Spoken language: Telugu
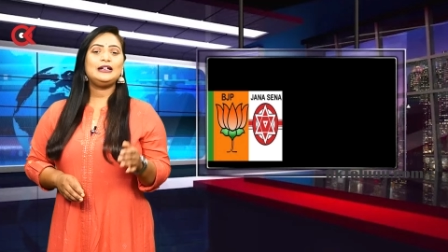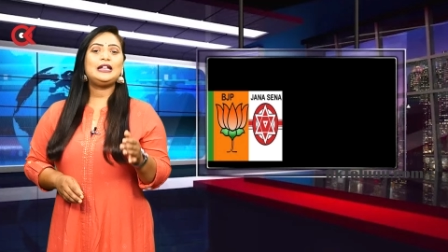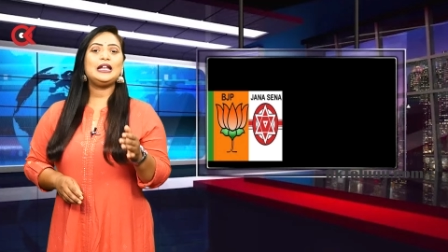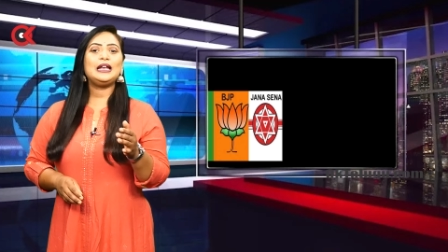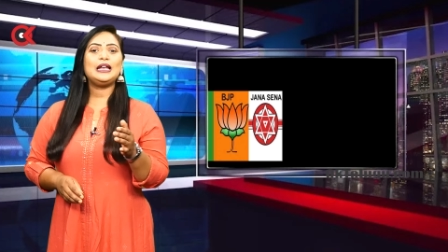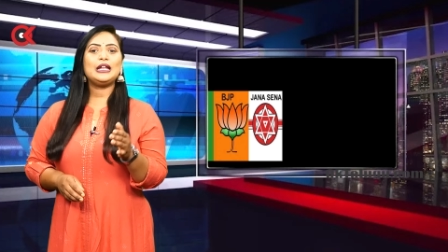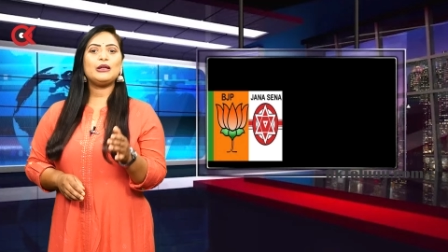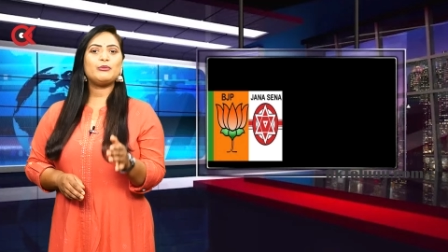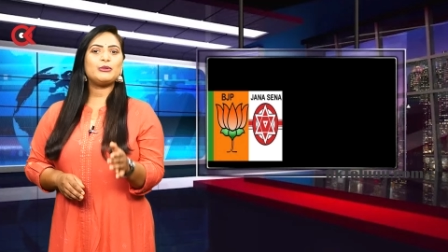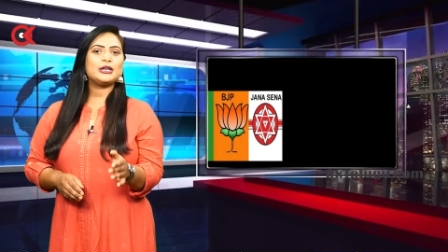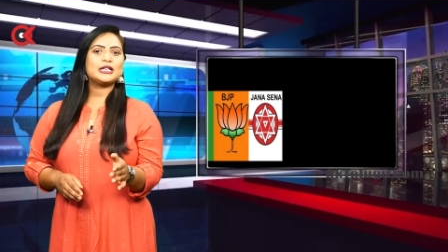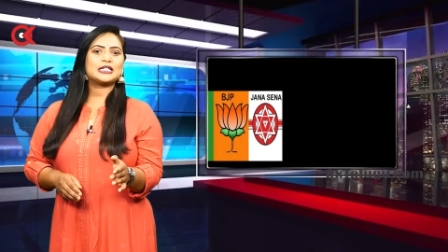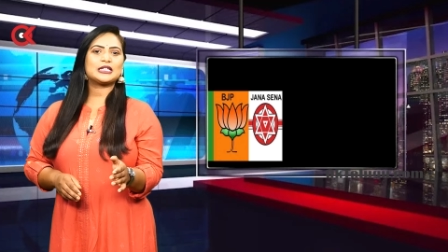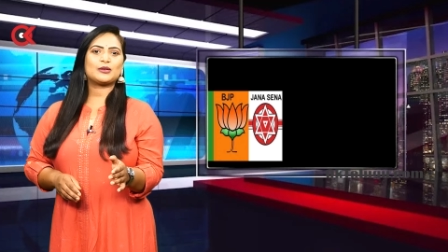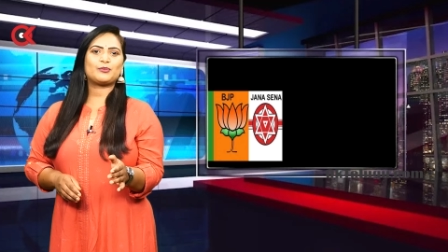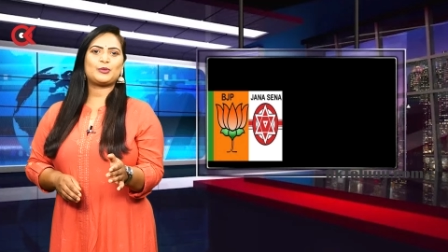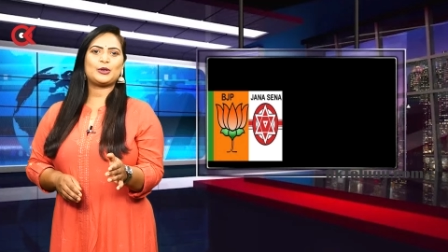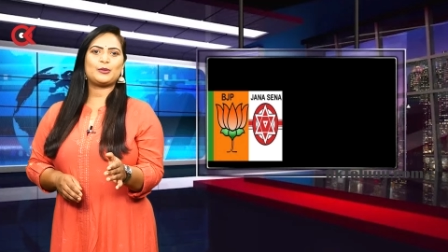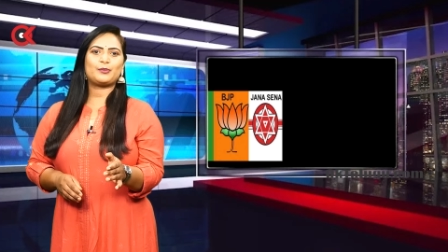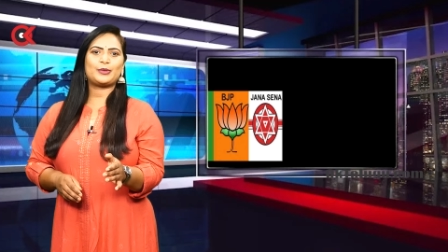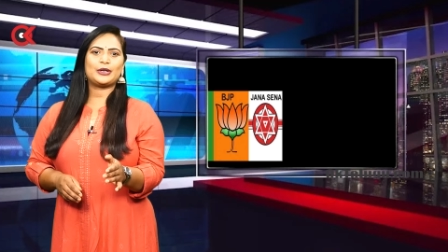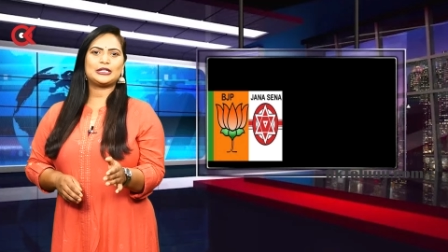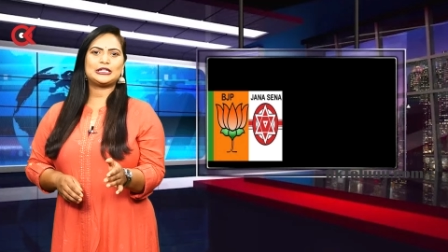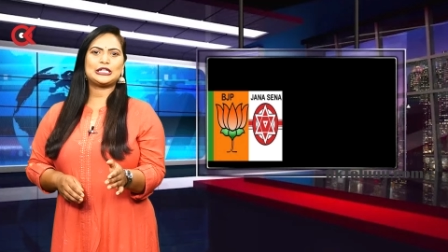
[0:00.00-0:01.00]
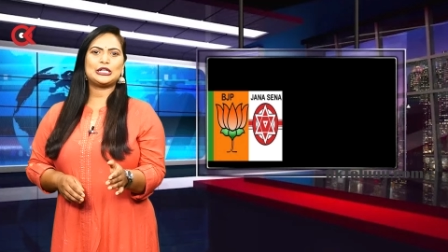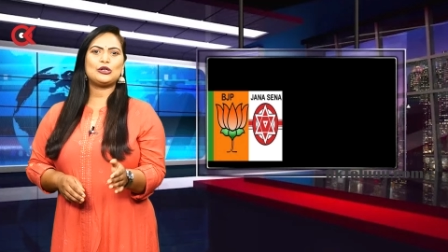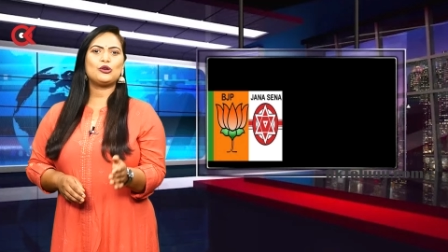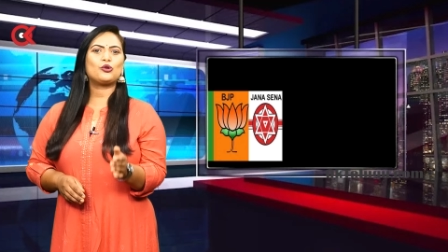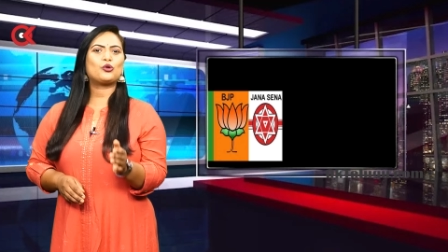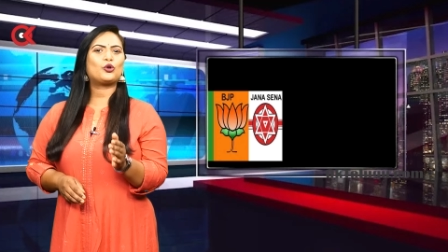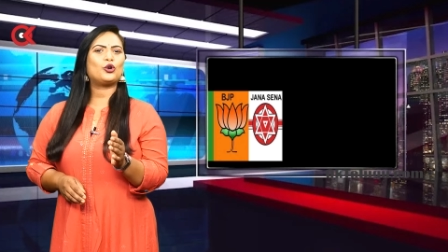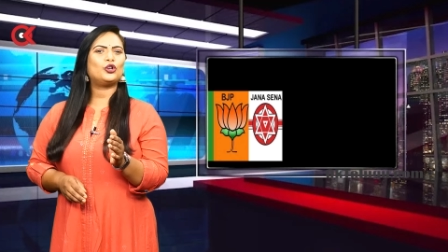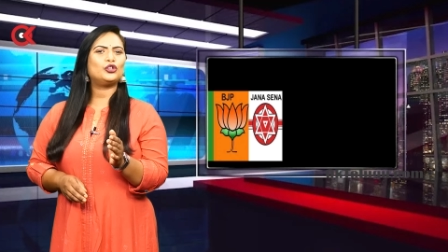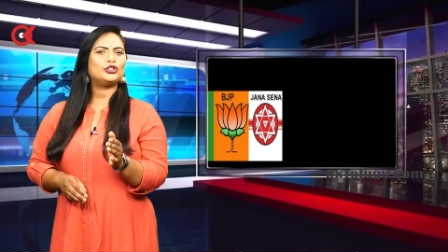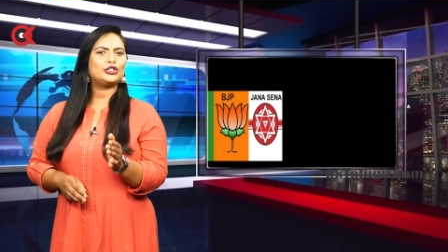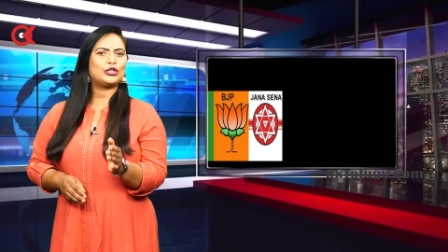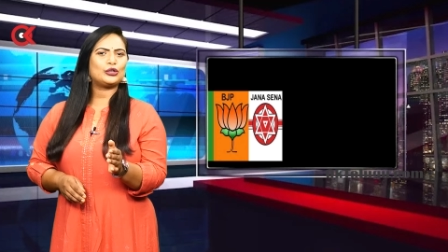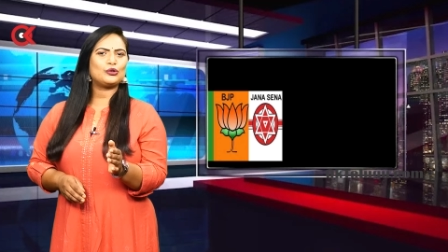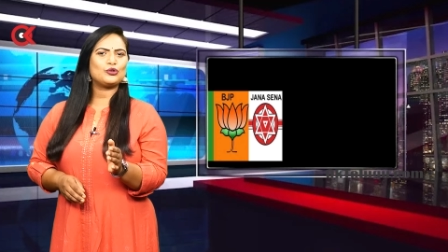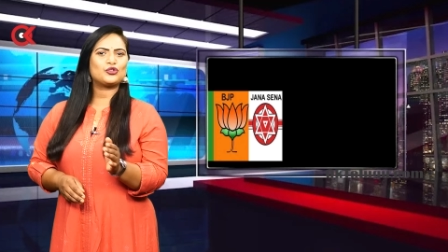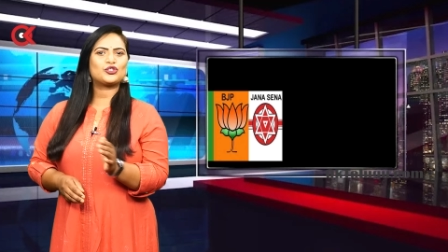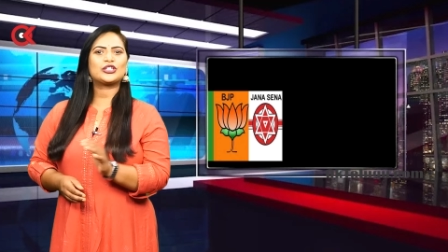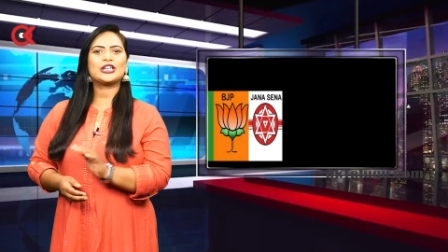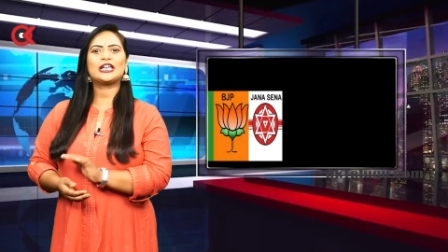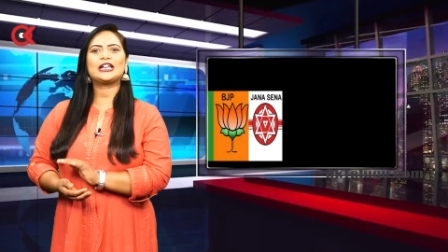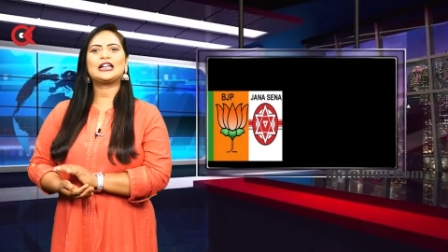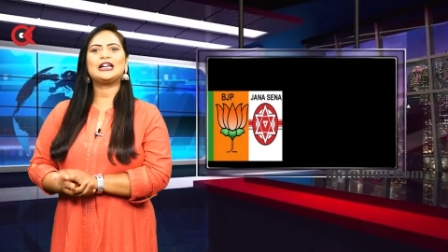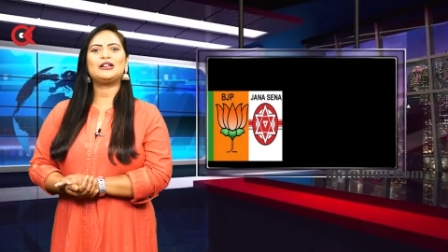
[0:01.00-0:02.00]
ఢిల్లీ బీజేపీ పెద్దలు కొందరు
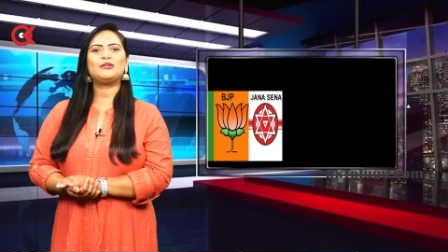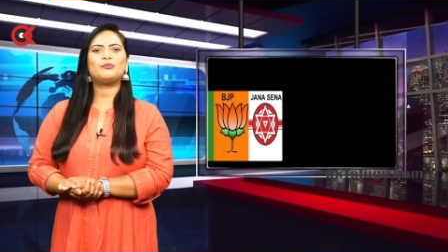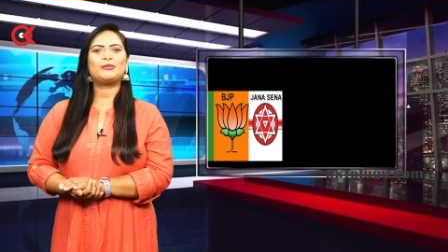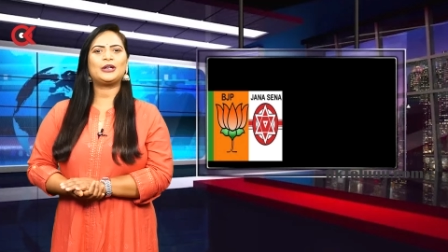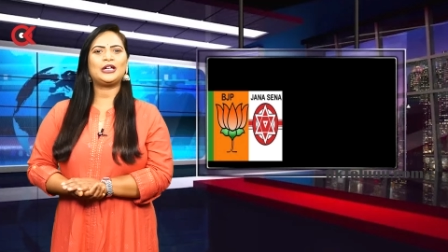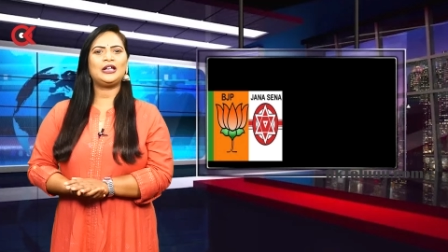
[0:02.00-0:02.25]
జగన్